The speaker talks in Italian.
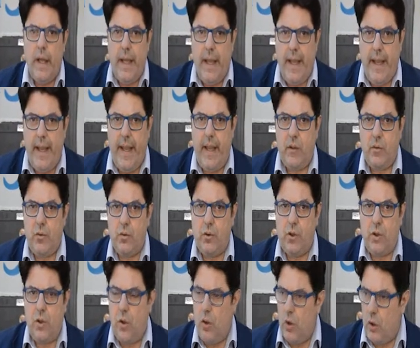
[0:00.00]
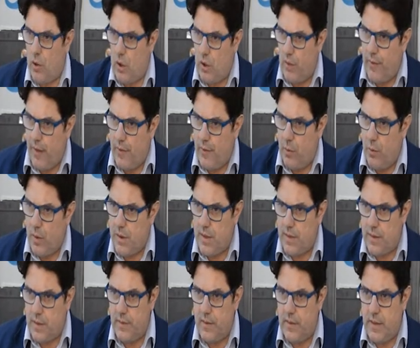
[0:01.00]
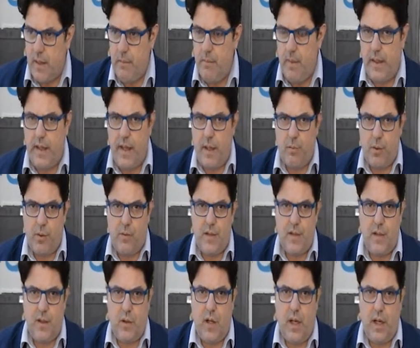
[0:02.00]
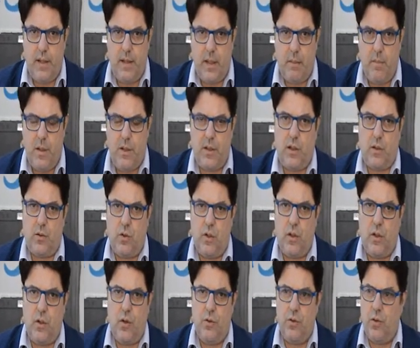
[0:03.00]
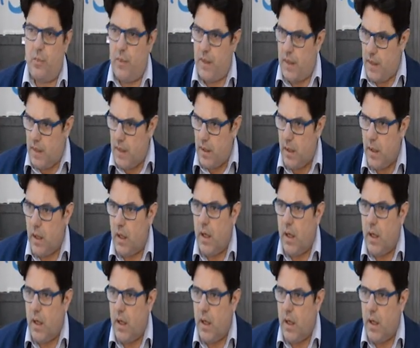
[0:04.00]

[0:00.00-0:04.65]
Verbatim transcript: e tutti coloro che fanno questa attività in maniera professionale di amministratore di condomini